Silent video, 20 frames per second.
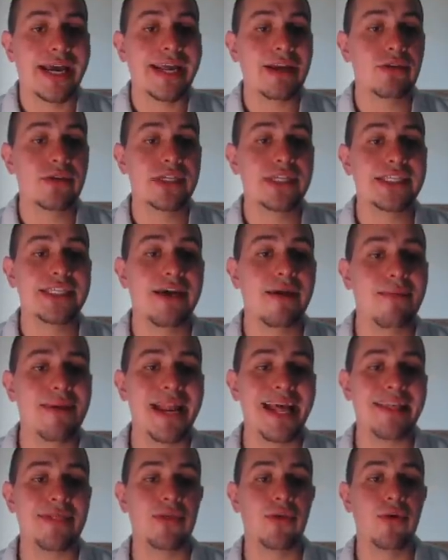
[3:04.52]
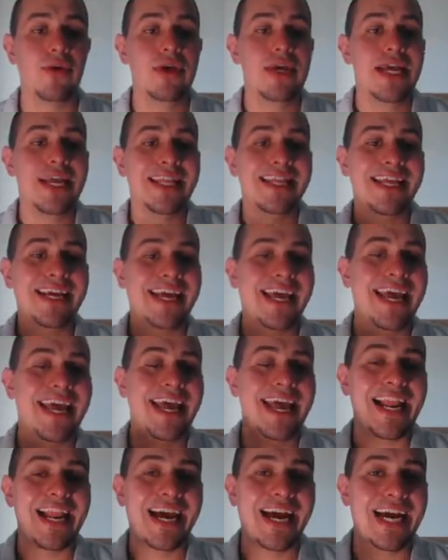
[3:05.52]
que nos está hablando de que
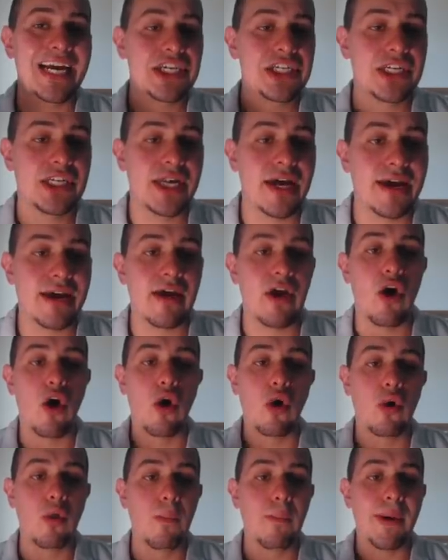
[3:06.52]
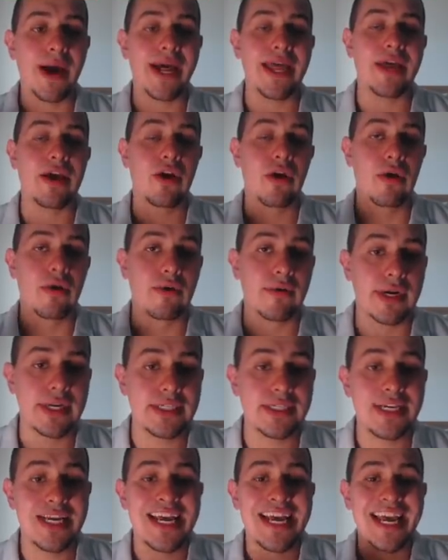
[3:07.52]
el hashtag Occupy
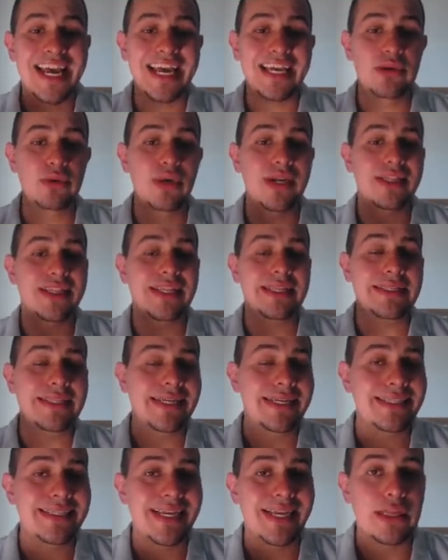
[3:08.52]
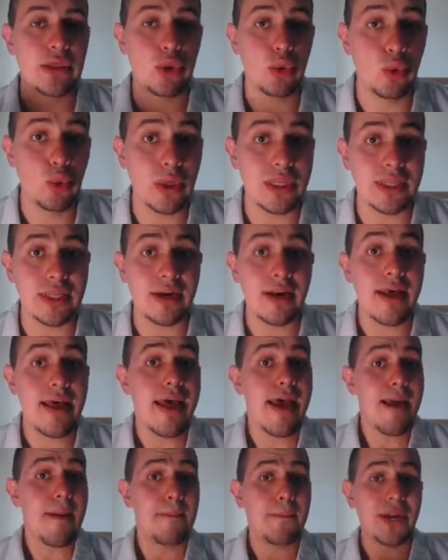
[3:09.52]
es una tendencia en Twitter,
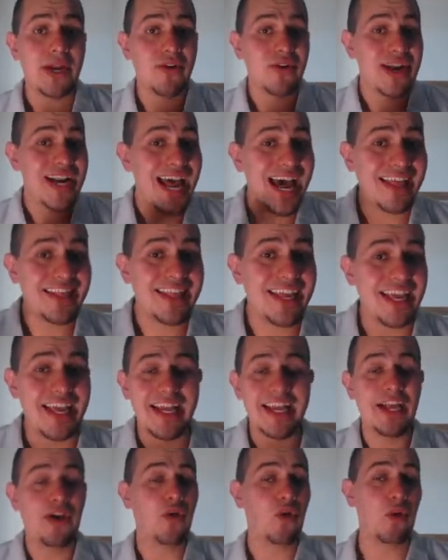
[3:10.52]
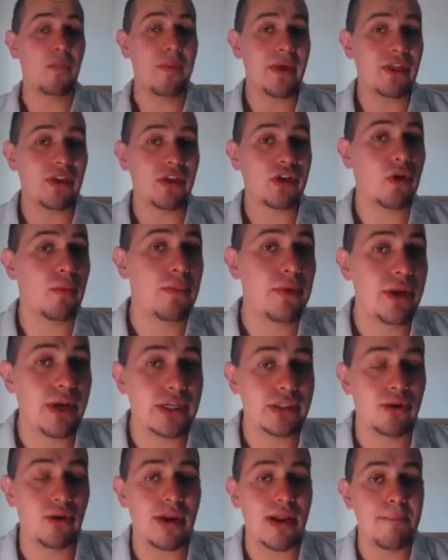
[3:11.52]
pero nadie, ningún medio de
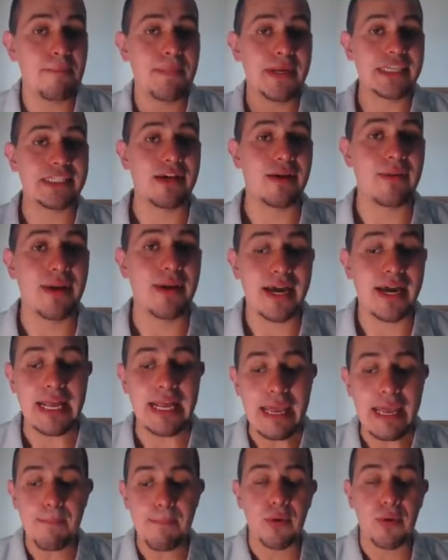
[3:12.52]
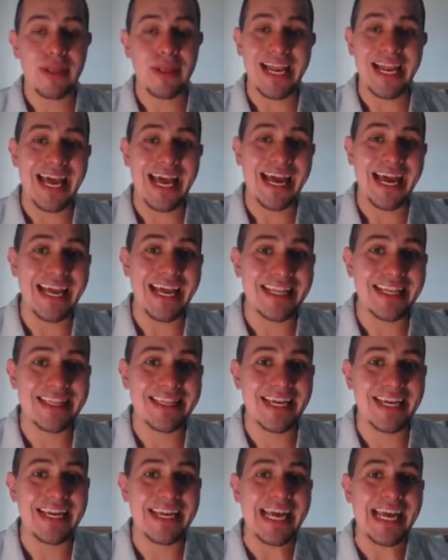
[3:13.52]
comunicación le empieza a hablar. ¿Y por qué la
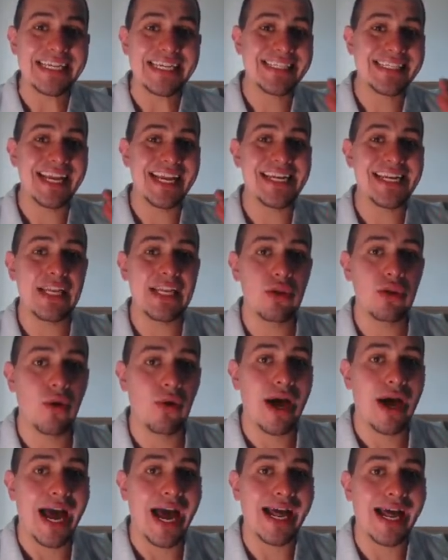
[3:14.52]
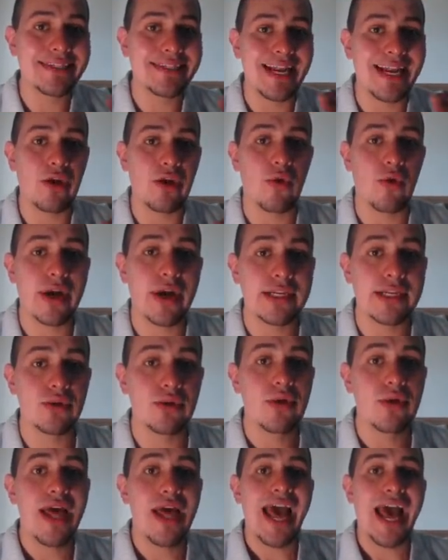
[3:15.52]
gente está yendo hasta el
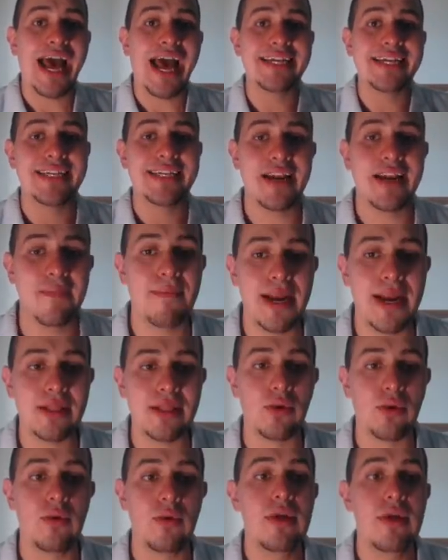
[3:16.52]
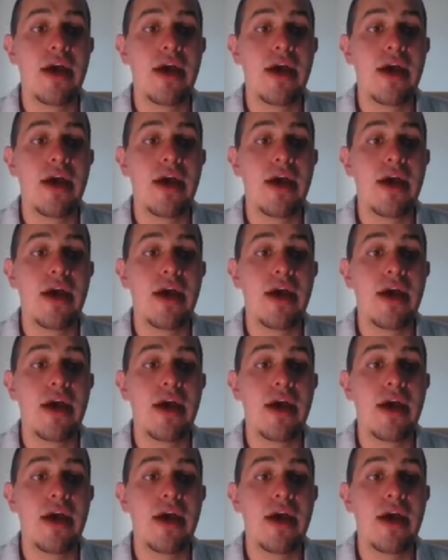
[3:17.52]
Congreso a estar hablando?